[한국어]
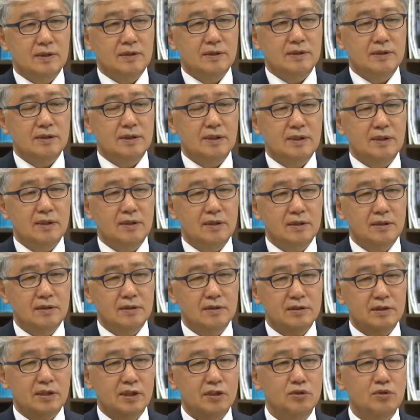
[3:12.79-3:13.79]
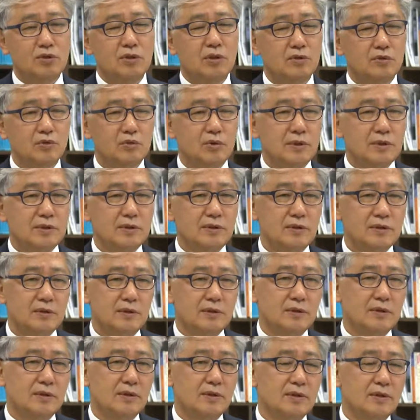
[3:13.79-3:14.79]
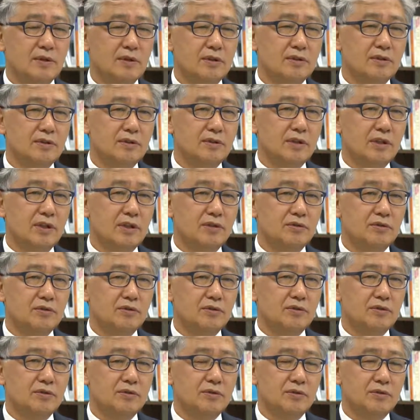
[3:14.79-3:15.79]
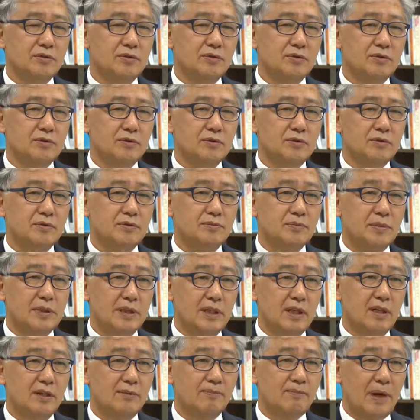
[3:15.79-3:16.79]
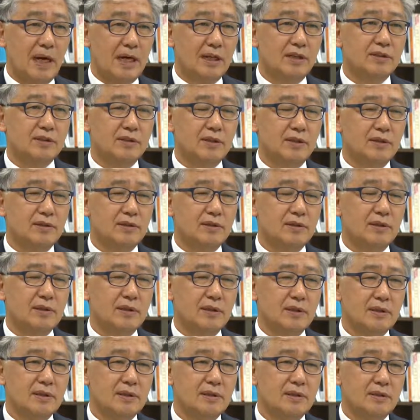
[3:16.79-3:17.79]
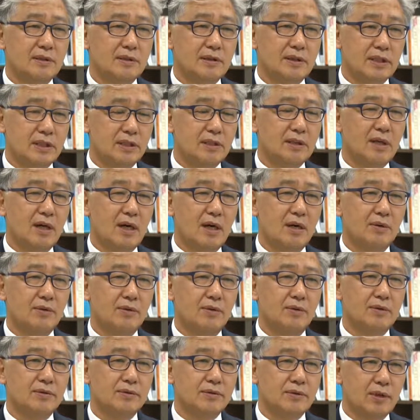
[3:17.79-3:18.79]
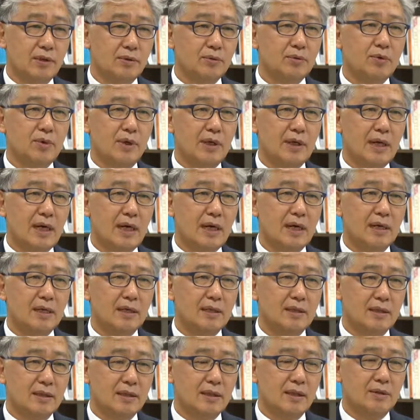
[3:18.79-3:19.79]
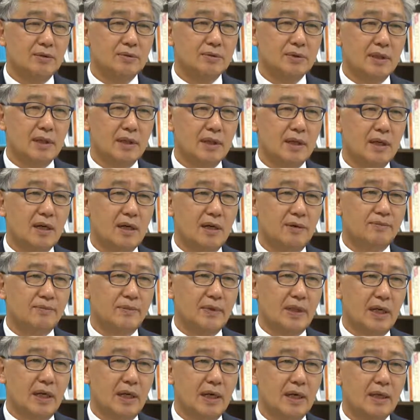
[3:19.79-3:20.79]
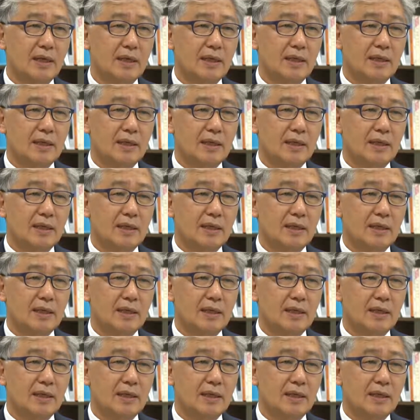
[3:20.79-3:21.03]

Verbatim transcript: 예, 네, 제주연구원은 어떻든 제주 어, 미래 발전을 리드하고 선도해 나가야 된다고 생각을 합니다.